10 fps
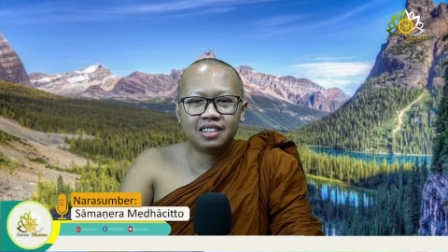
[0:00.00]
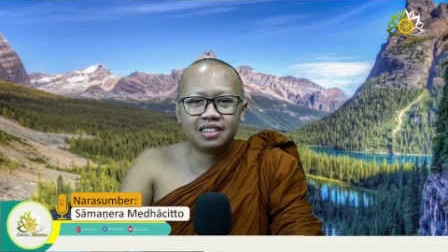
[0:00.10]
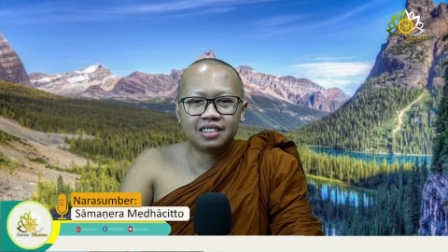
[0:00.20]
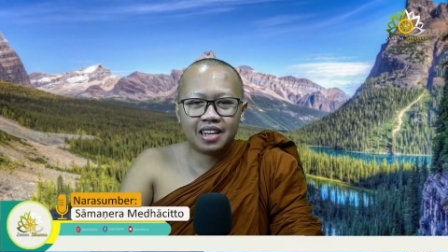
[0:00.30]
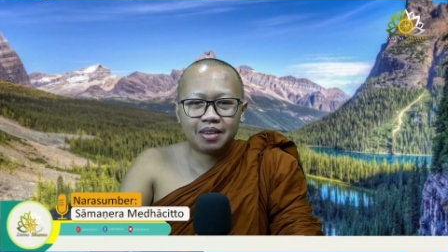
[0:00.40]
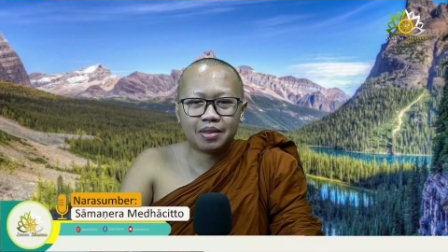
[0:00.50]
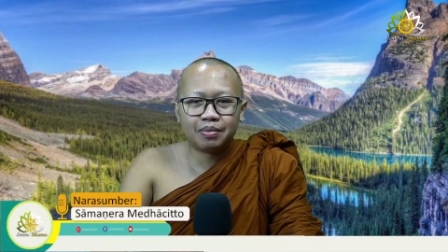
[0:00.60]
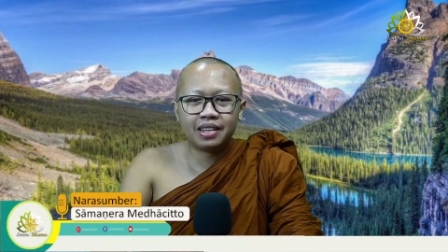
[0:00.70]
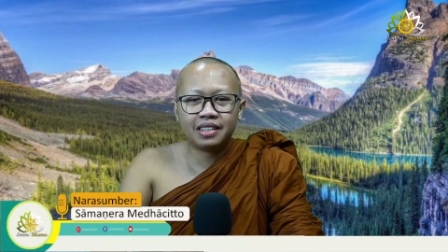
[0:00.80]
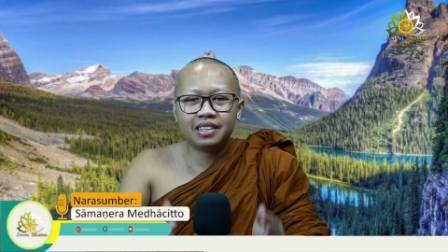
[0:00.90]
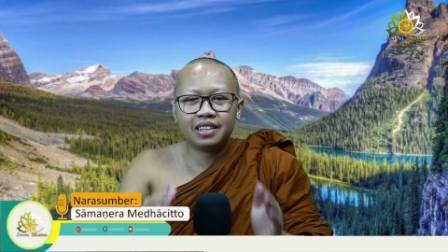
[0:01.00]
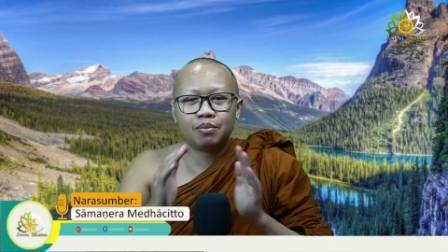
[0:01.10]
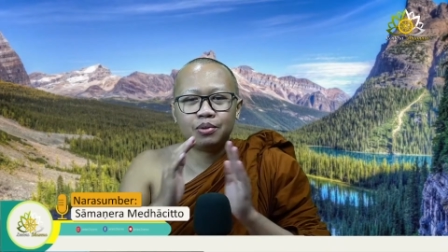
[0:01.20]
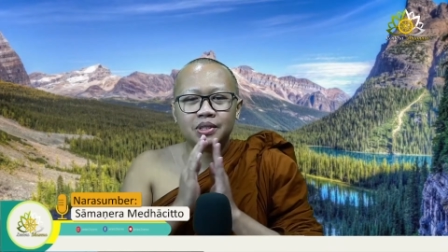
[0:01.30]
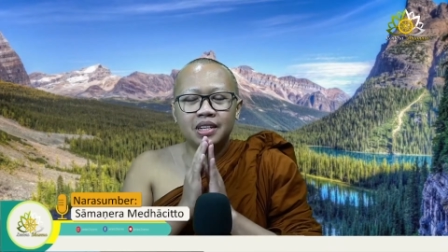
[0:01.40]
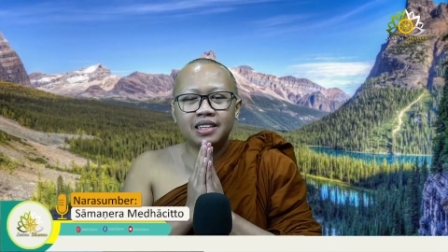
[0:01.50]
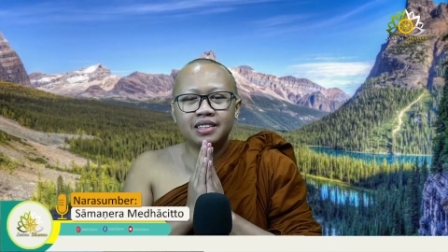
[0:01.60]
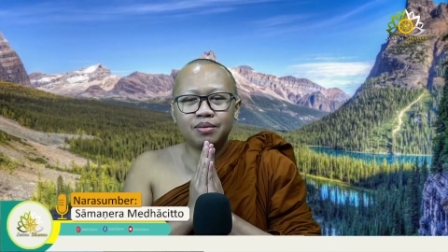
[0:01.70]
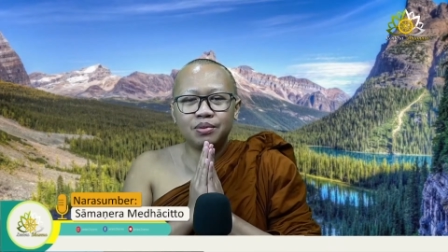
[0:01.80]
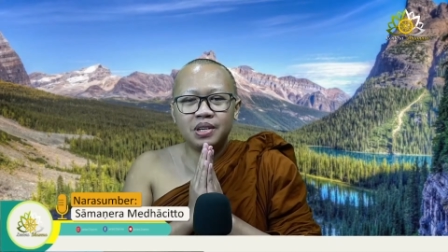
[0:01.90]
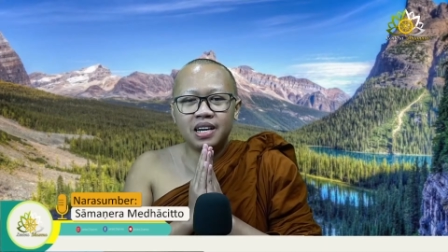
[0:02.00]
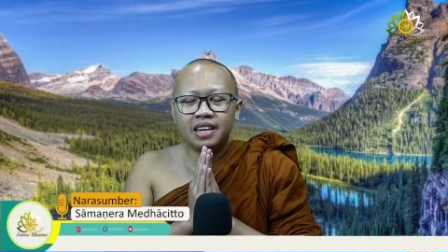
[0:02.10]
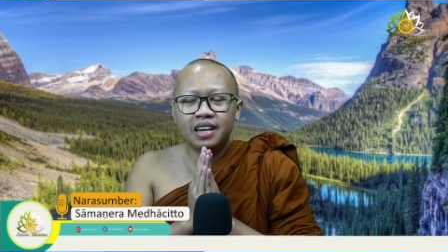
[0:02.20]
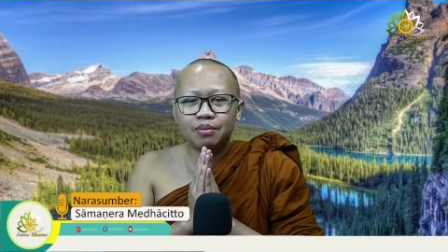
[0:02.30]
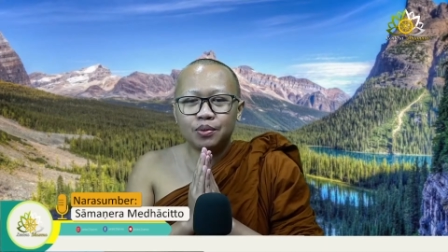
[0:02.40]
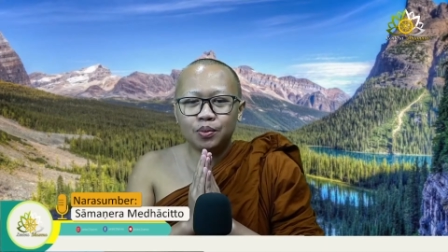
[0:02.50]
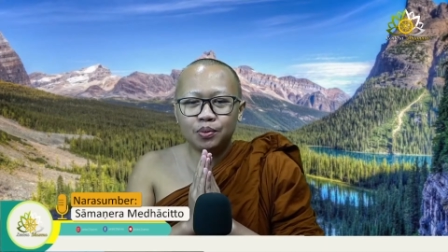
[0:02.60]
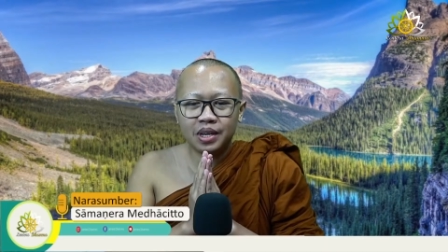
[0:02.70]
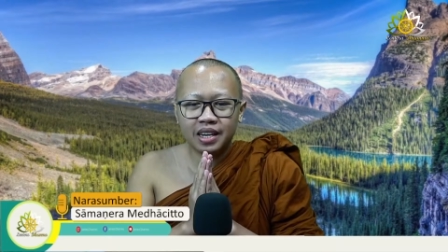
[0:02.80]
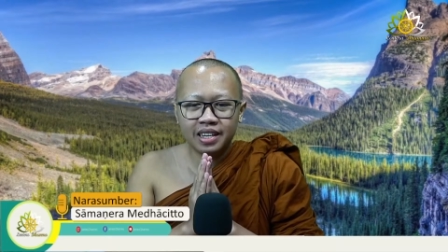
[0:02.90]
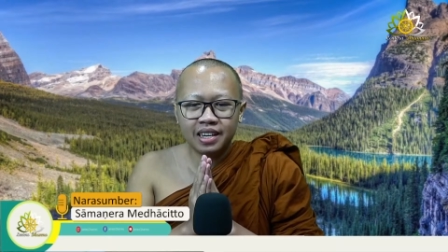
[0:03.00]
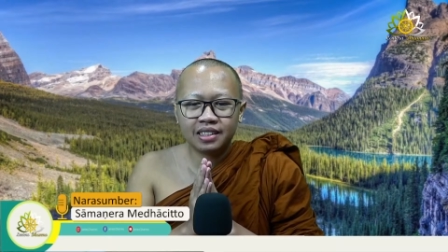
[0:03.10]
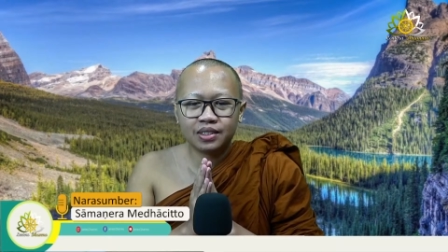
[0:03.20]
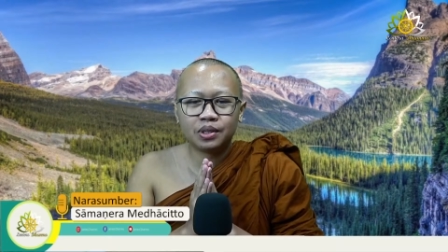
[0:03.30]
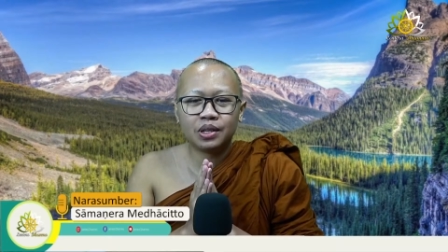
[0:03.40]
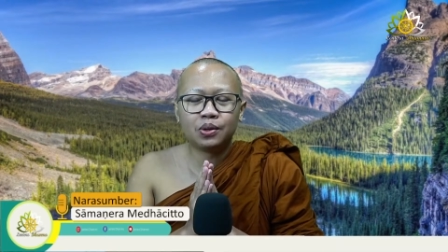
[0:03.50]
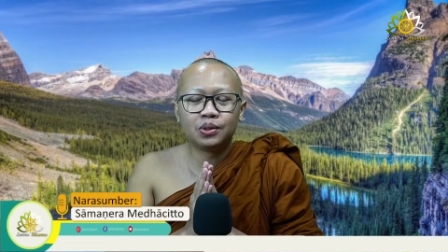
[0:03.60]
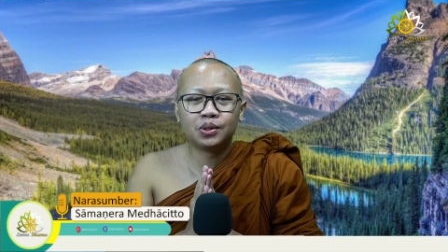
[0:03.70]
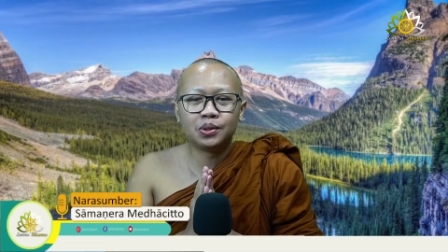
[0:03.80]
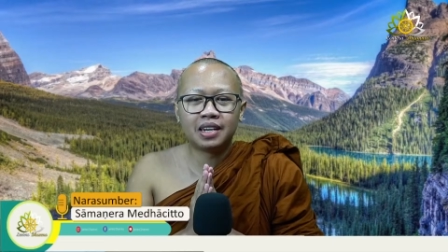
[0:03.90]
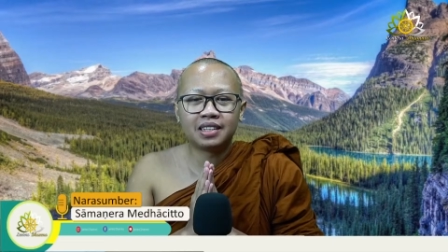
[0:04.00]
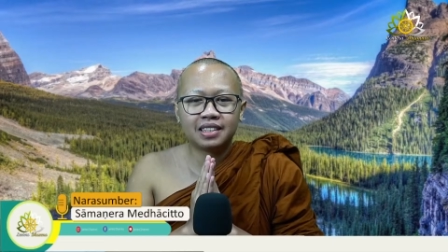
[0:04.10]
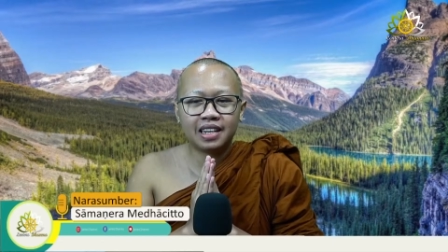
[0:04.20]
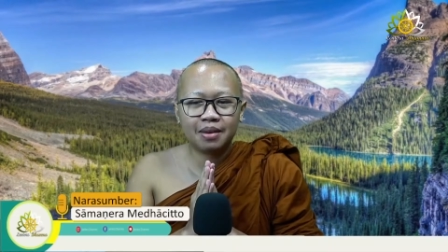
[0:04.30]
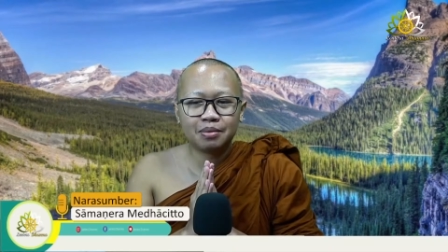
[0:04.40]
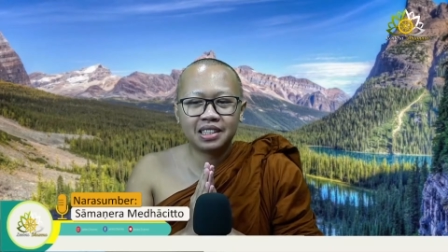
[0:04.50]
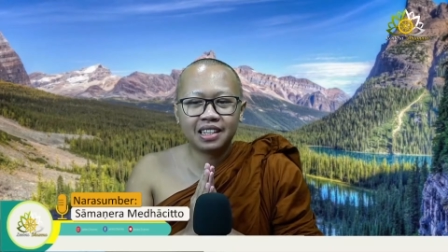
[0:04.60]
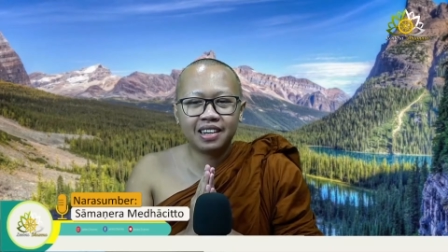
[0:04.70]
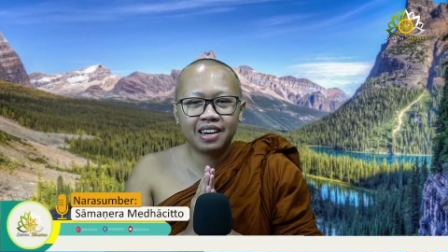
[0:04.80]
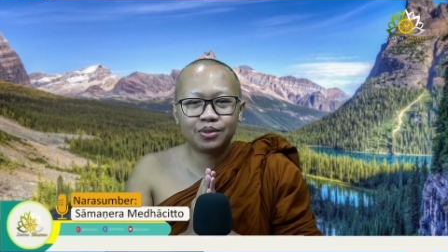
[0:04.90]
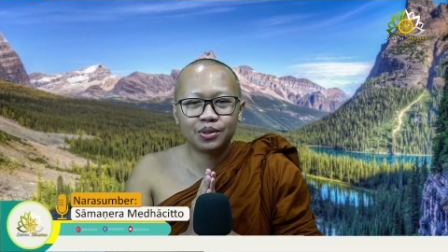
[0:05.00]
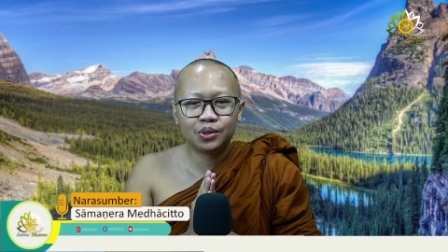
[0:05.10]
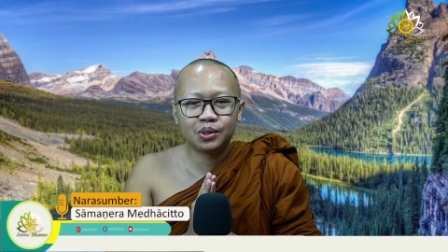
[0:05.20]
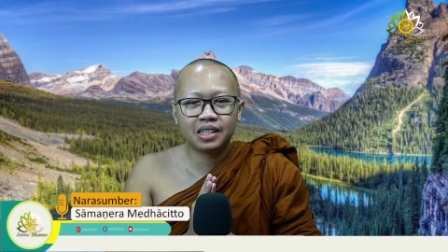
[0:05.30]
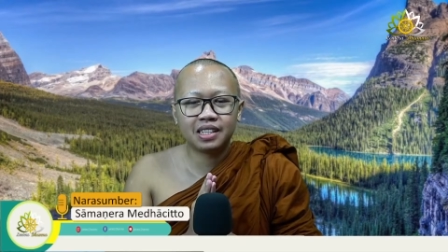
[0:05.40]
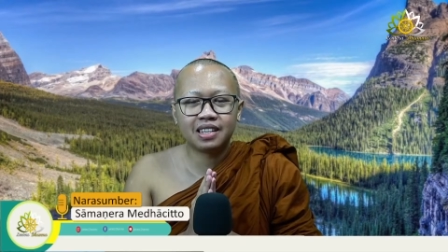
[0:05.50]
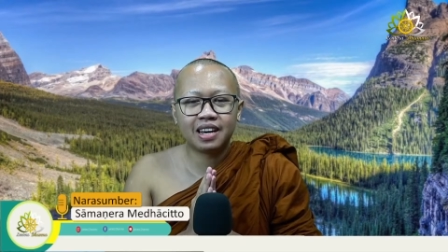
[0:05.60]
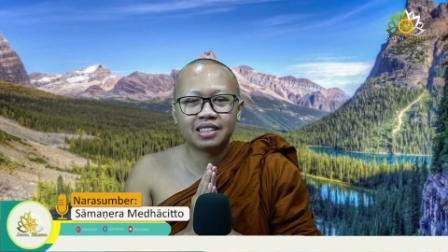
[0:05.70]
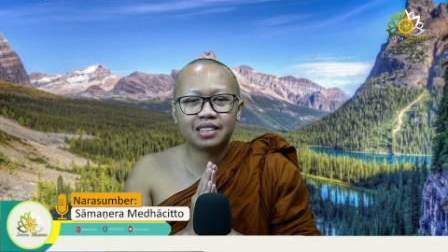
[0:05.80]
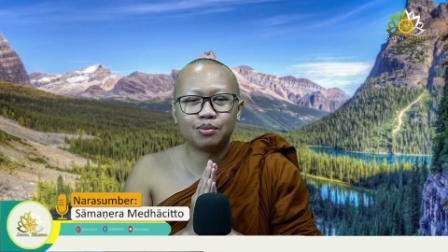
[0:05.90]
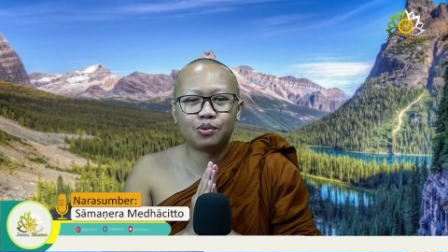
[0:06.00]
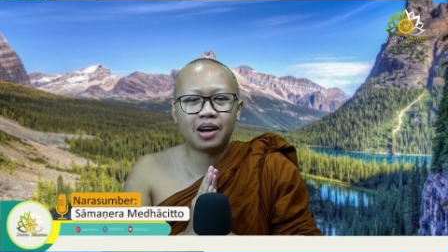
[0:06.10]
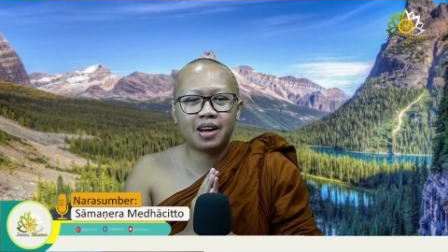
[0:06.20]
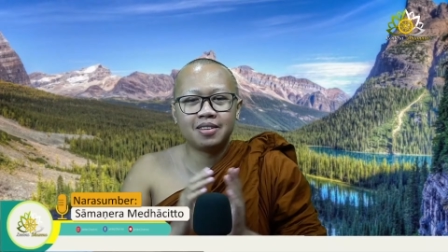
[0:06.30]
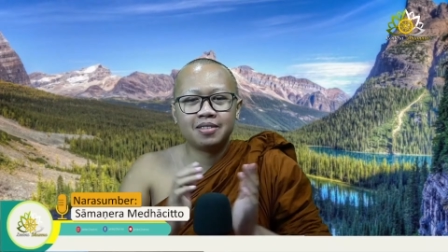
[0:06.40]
selamat pagi, terpujilah Sang Buddha, Namo Buddhaya, Soti Hontu, dan salam sejahtera untuk kita semua.